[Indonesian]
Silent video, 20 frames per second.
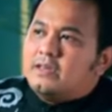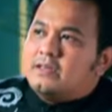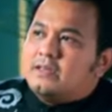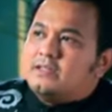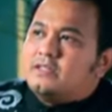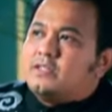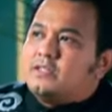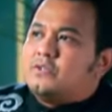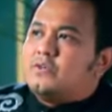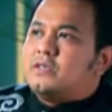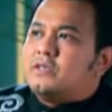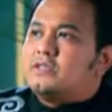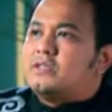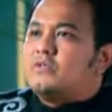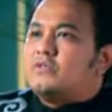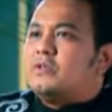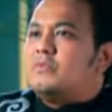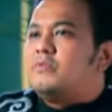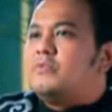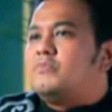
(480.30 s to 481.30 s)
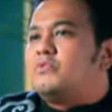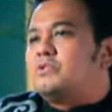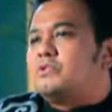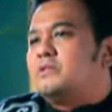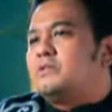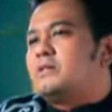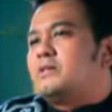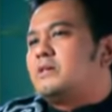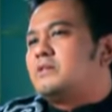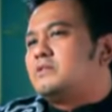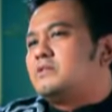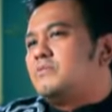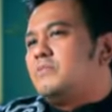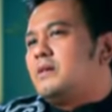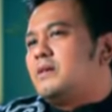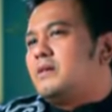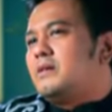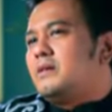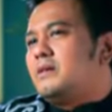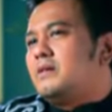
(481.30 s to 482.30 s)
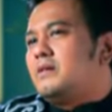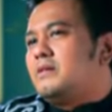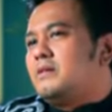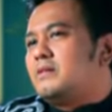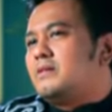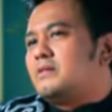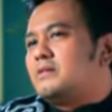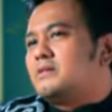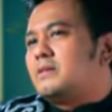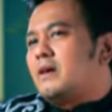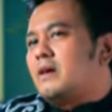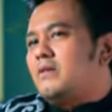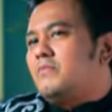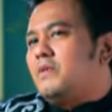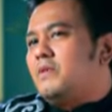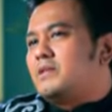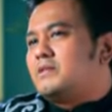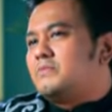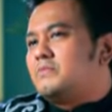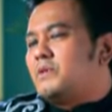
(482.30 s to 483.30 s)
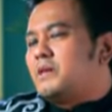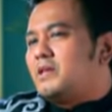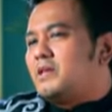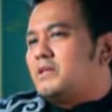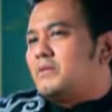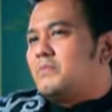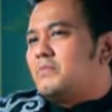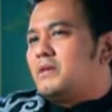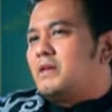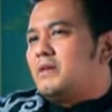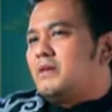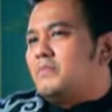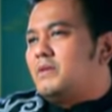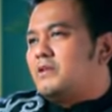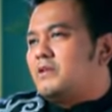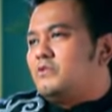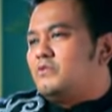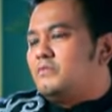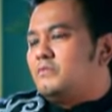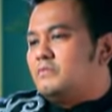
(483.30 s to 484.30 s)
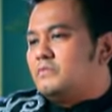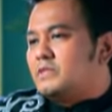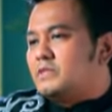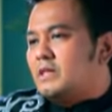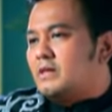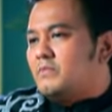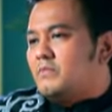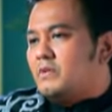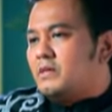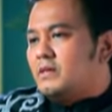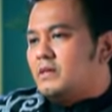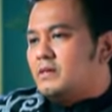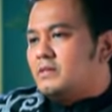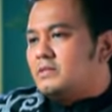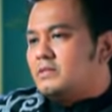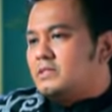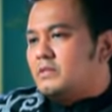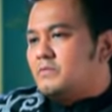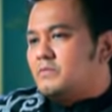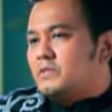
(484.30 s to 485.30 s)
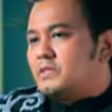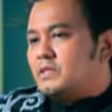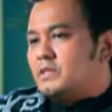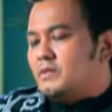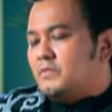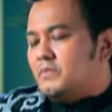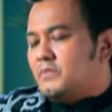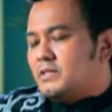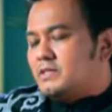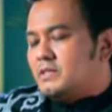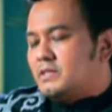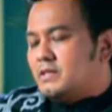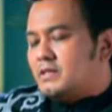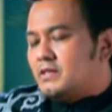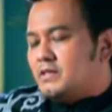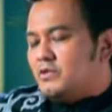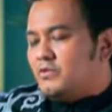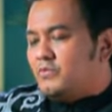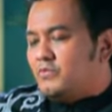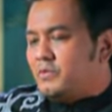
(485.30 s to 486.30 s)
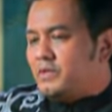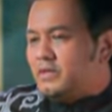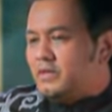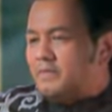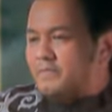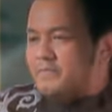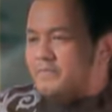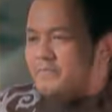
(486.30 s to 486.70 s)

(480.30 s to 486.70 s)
di situ aja saya udah memposisikan sebagai sahabat sebagai teman almarhum selama se semasa hidupnya